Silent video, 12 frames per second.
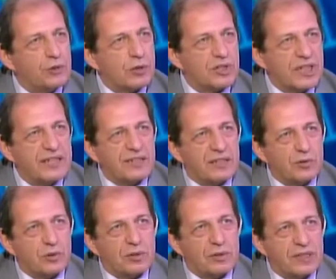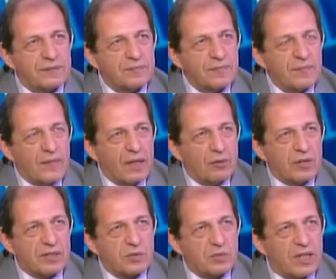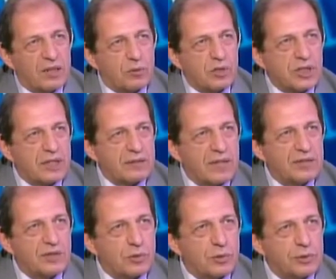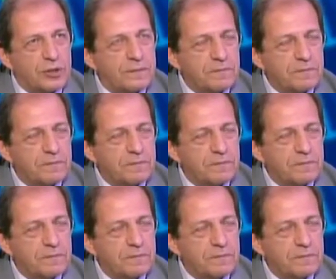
gidiyoruz her sene sonunda. Evet. O Kasım Aralık Ocak rallisi oluyor.